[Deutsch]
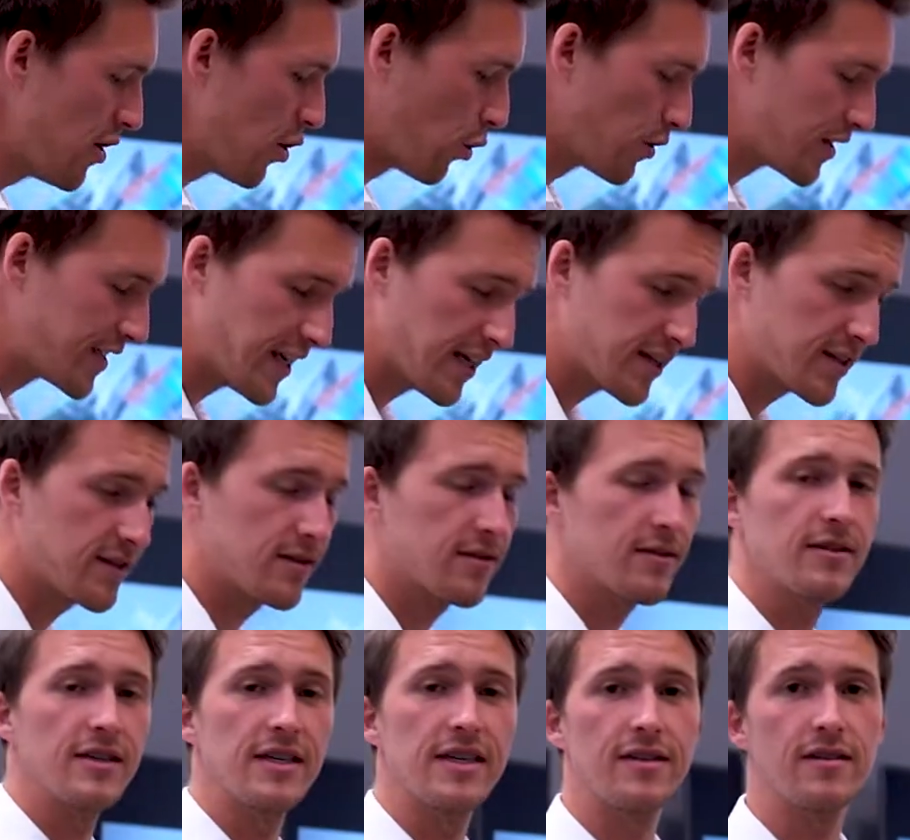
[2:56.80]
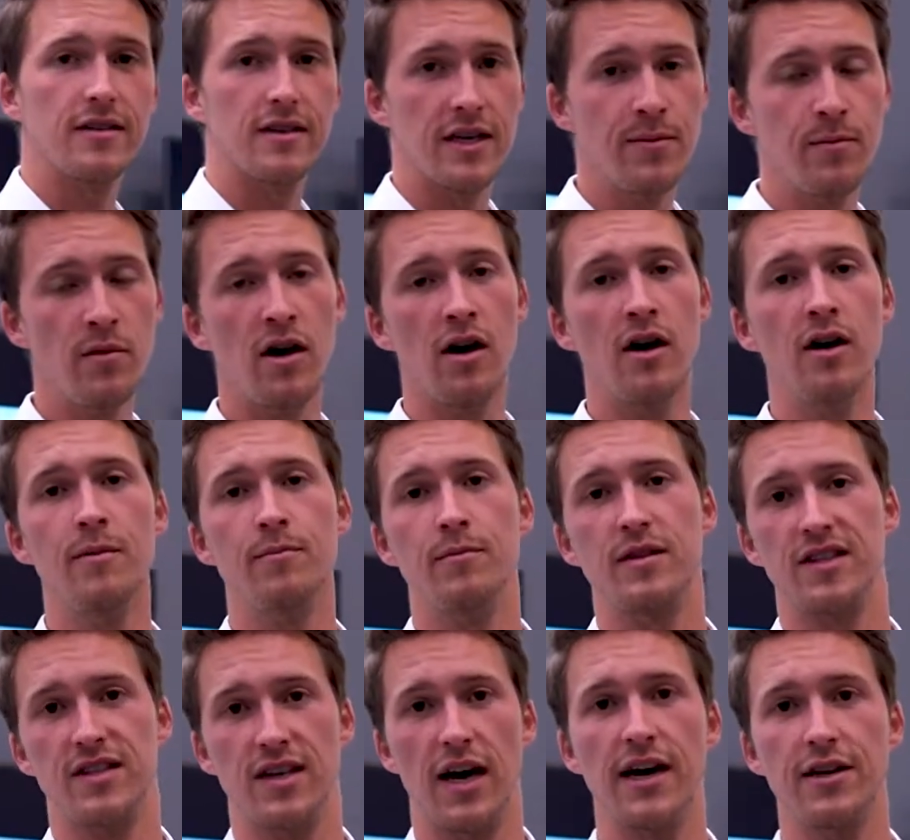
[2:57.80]
Und das ist immer
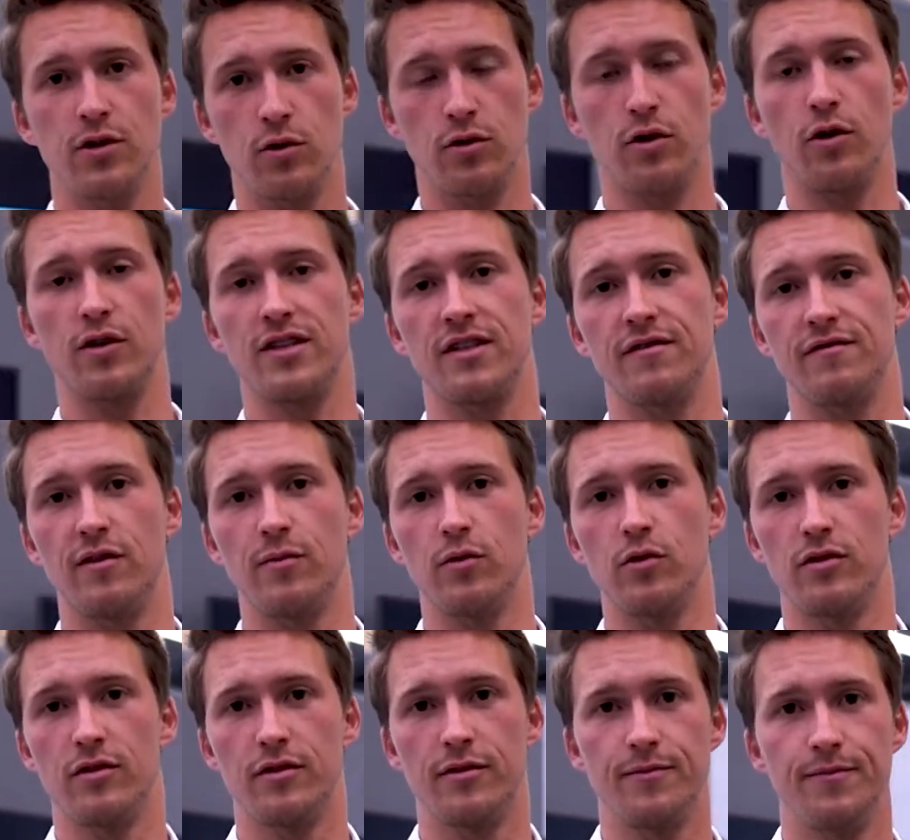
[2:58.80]
mit Zeit und Kosten verbunden.